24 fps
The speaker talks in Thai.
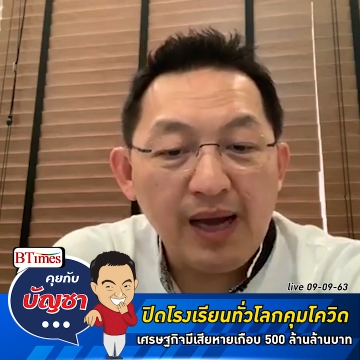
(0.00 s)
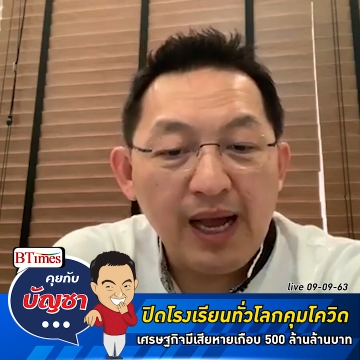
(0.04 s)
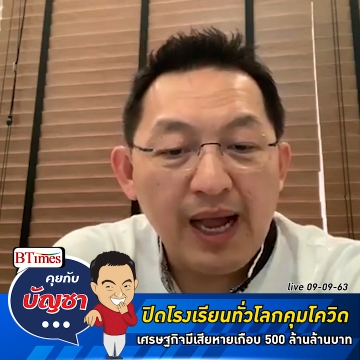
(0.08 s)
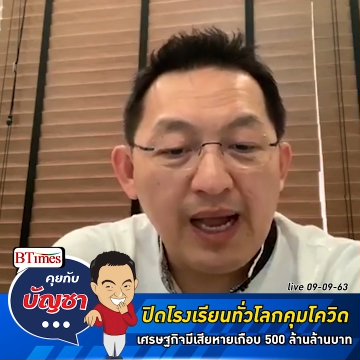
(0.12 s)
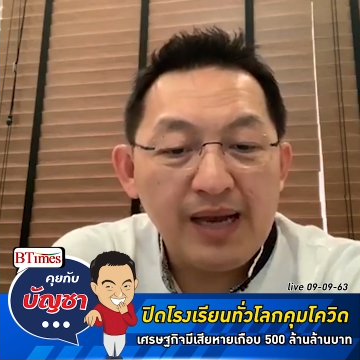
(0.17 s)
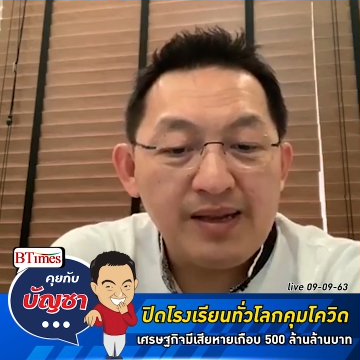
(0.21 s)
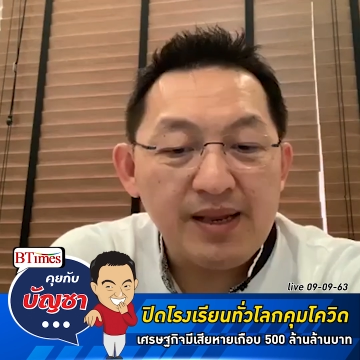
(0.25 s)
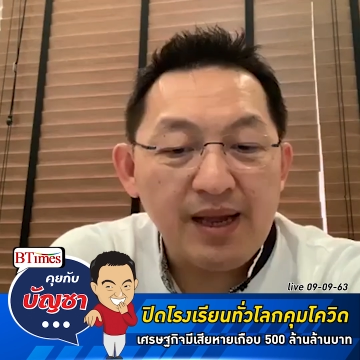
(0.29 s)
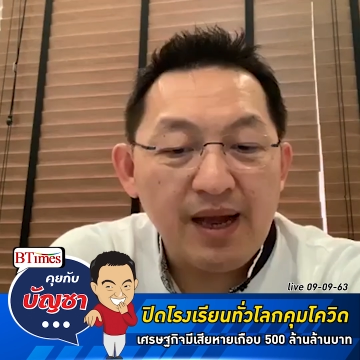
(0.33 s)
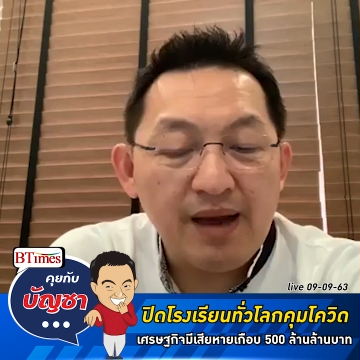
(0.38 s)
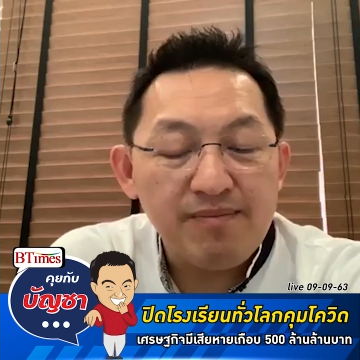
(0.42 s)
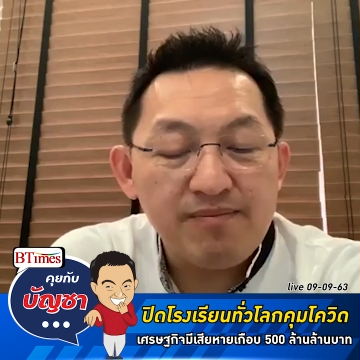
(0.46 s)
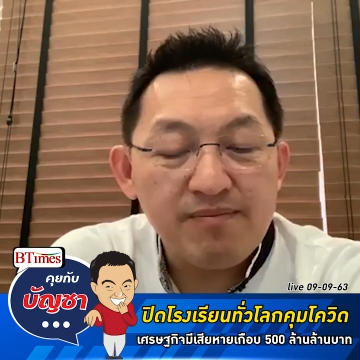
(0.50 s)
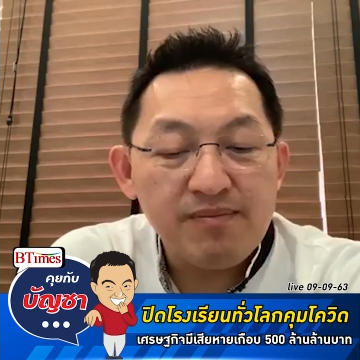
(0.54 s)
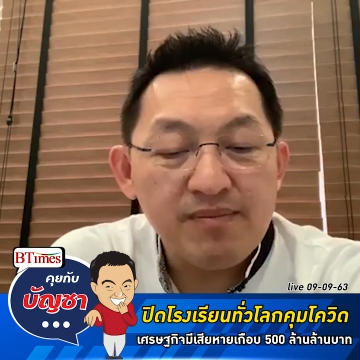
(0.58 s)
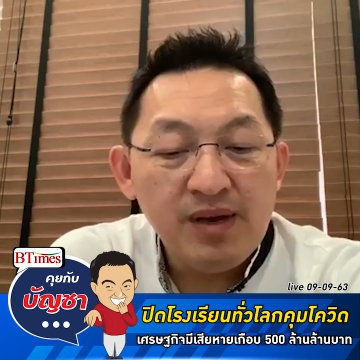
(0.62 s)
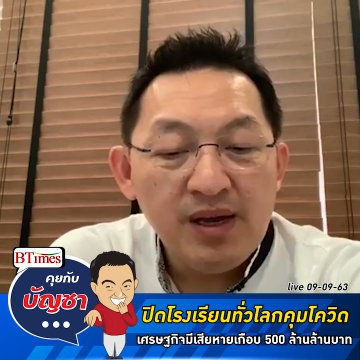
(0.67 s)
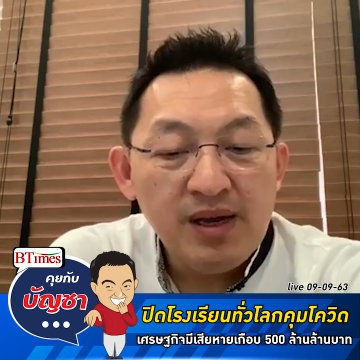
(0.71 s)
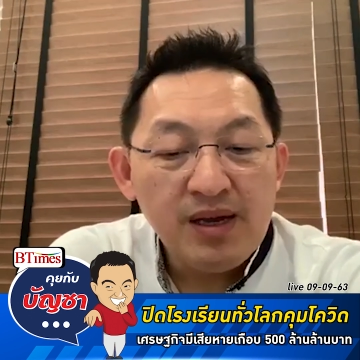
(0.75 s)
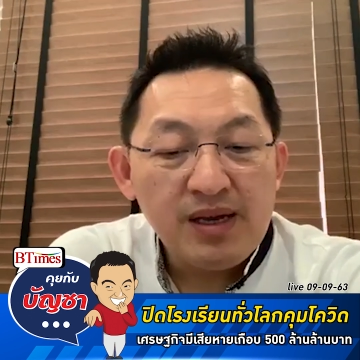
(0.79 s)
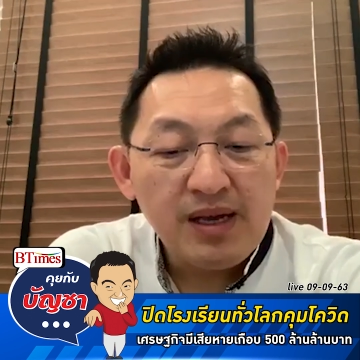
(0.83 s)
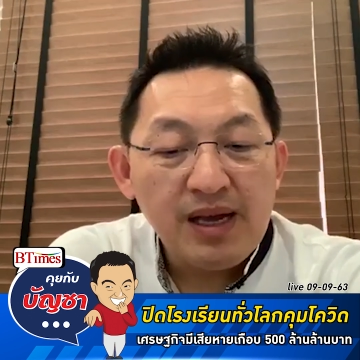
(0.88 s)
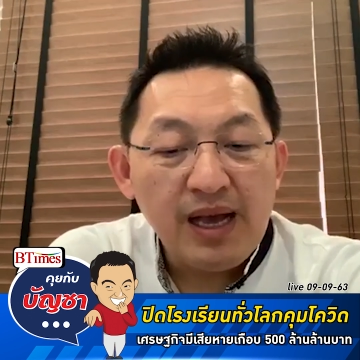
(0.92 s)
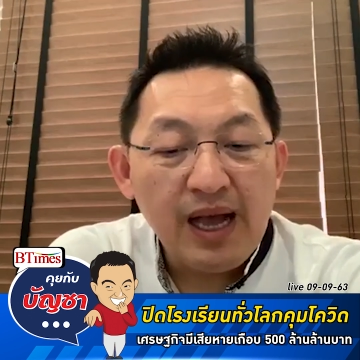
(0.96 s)
การ
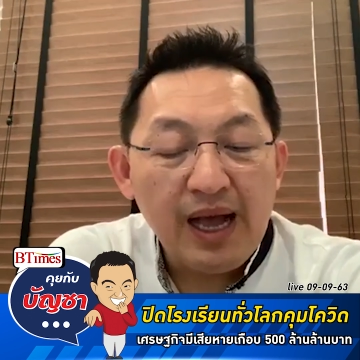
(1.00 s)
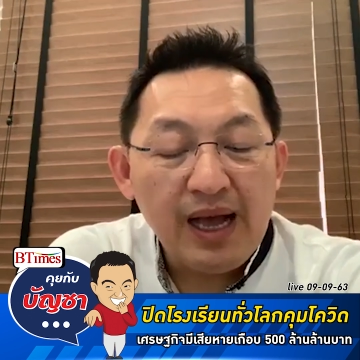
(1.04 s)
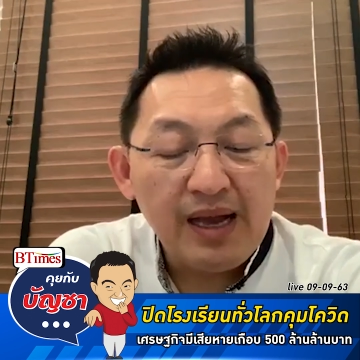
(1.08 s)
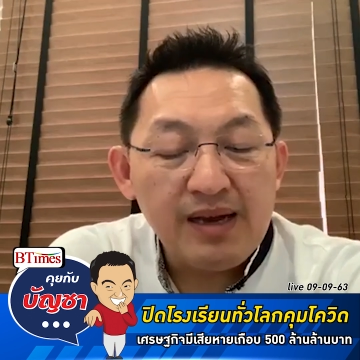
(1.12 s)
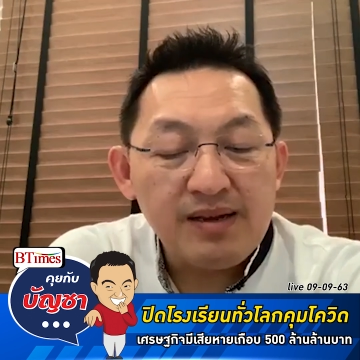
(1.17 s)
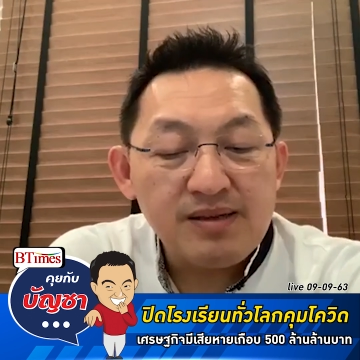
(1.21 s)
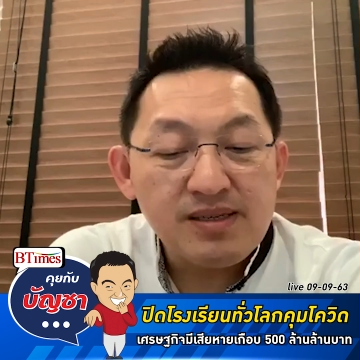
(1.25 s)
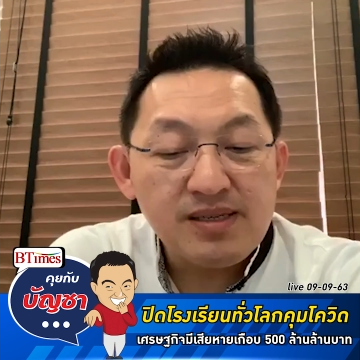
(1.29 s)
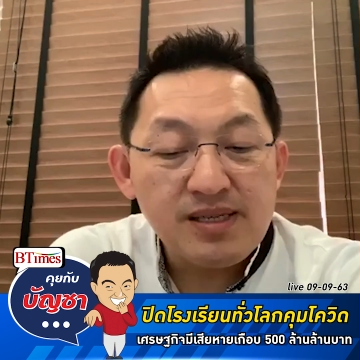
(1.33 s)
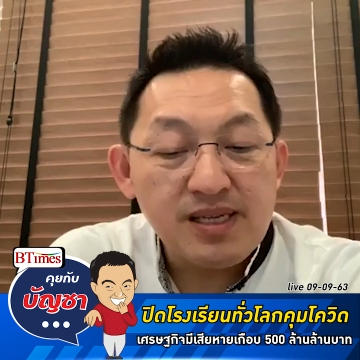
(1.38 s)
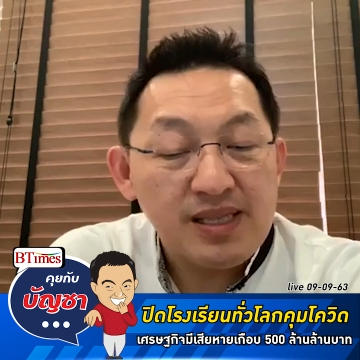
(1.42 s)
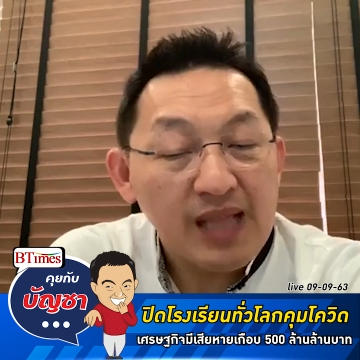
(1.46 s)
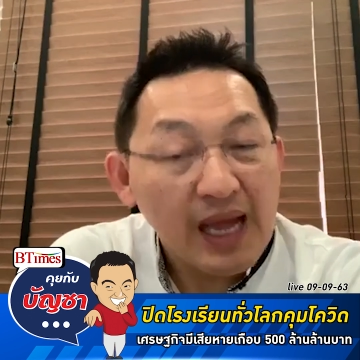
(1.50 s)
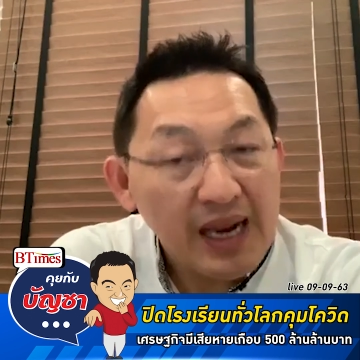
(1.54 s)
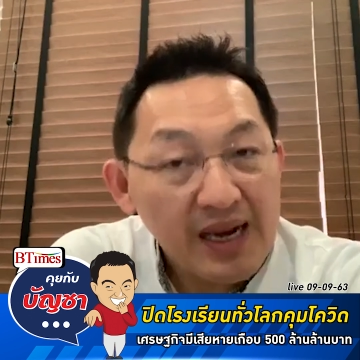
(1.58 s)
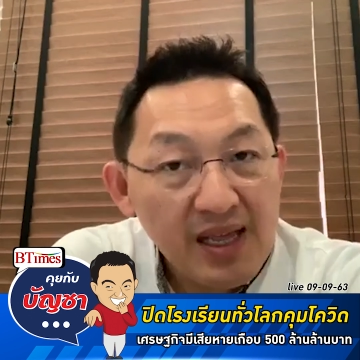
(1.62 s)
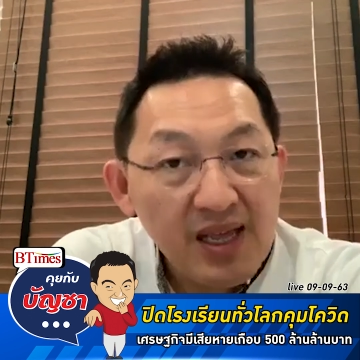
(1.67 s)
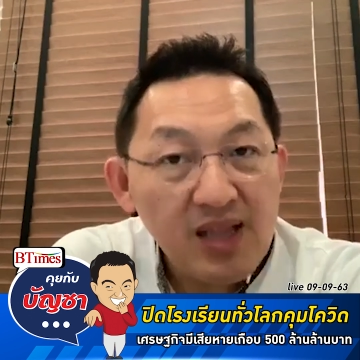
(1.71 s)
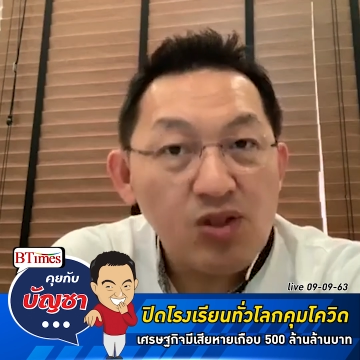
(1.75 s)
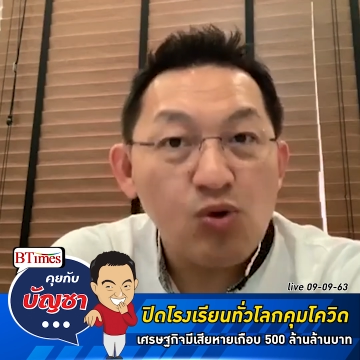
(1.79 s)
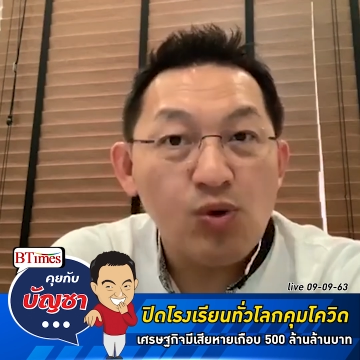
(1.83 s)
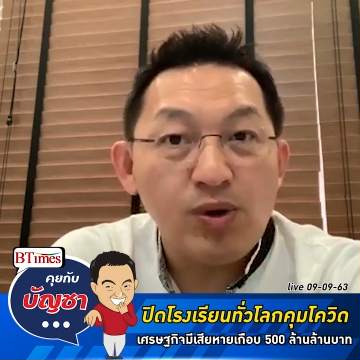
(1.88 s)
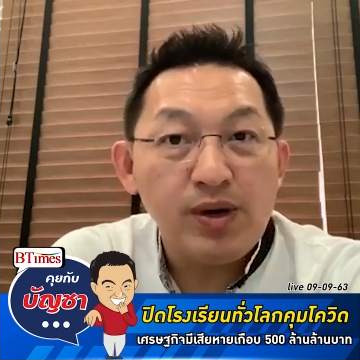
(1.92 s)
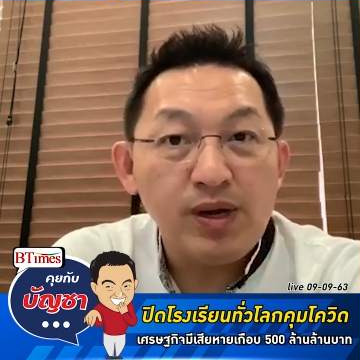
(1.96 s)
ทำงาน
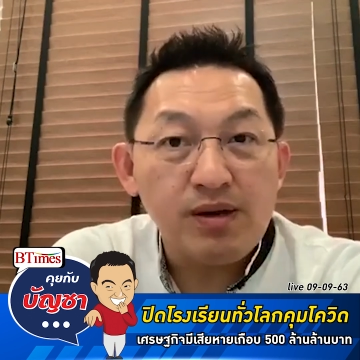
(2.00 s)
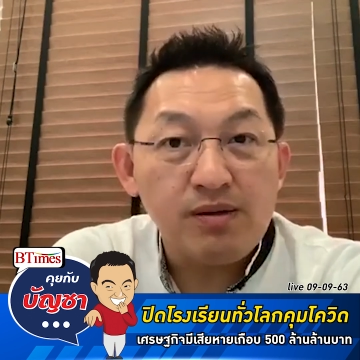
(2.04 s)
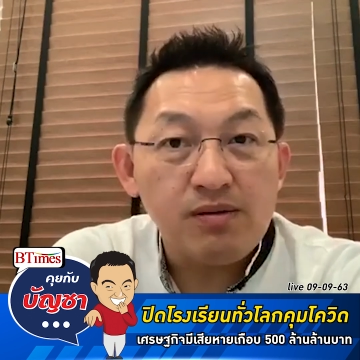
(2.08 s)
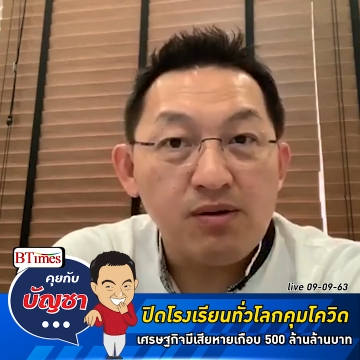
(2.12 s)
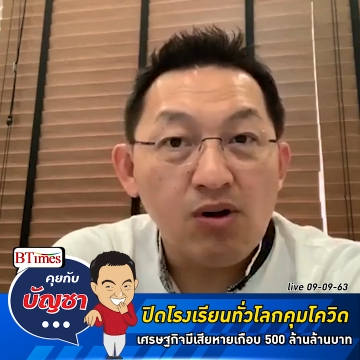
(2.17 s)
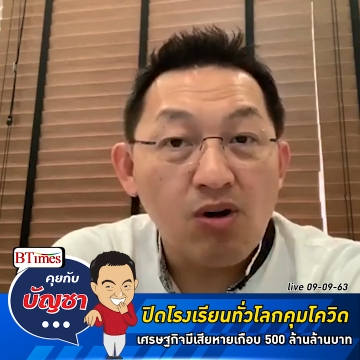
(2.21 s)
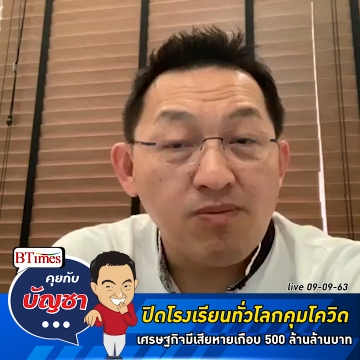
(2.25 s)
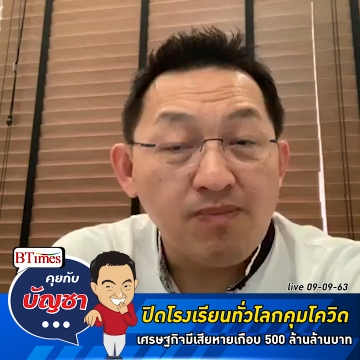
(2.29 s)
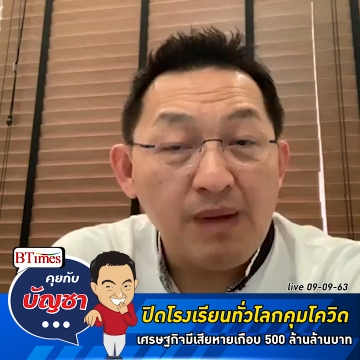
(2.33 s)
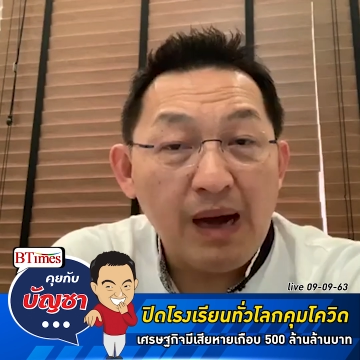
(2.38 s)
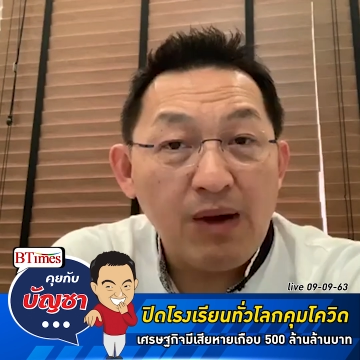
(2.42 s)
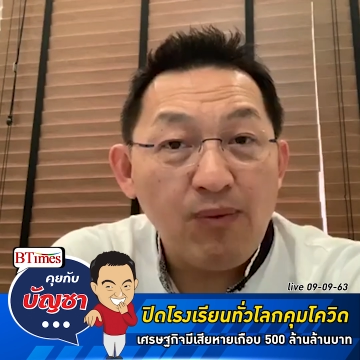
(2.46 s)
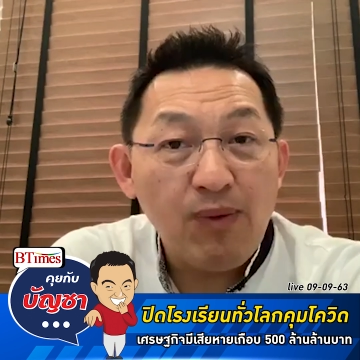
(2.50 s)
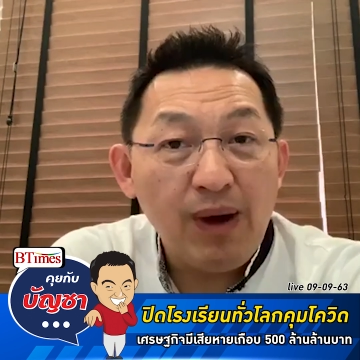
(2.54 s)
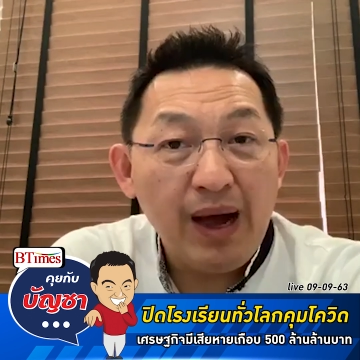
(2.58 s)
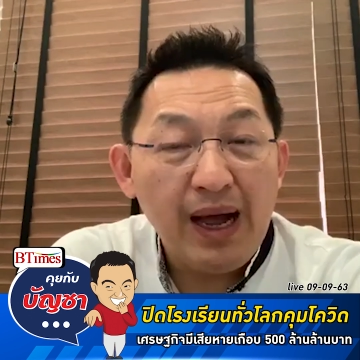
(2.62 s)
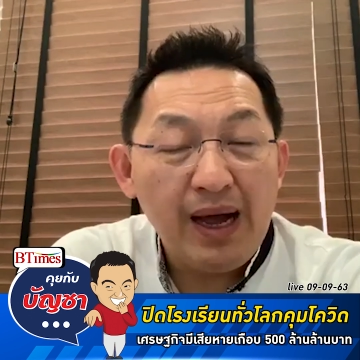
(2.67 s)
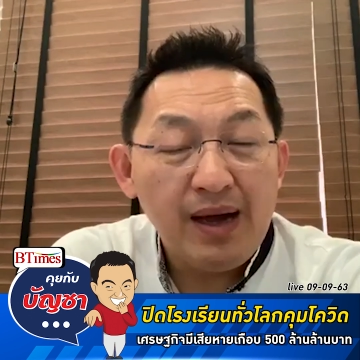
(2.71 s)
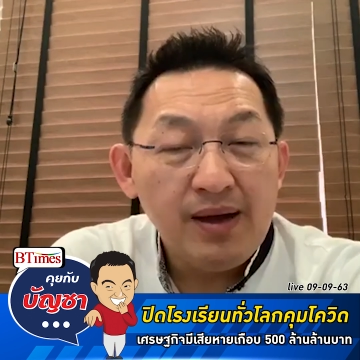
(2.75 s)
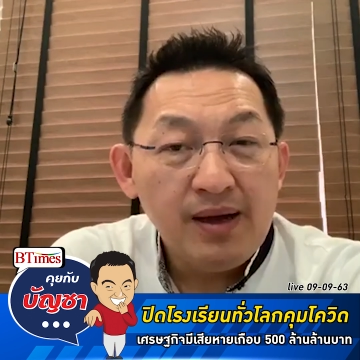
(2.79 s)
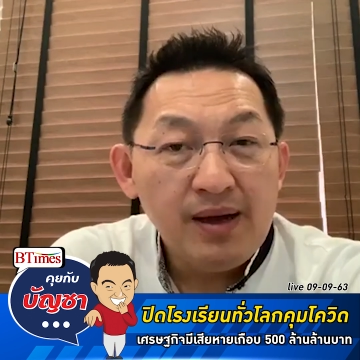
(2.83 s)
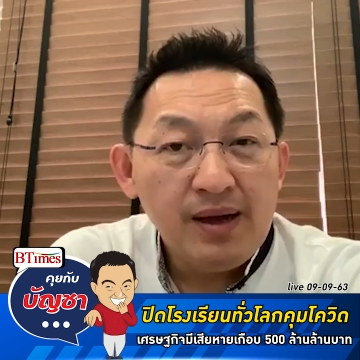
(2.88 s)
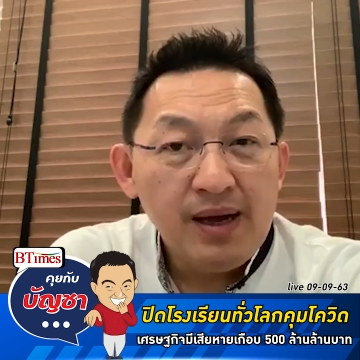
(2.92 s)
study ตัวหนึ่งออกมาว่า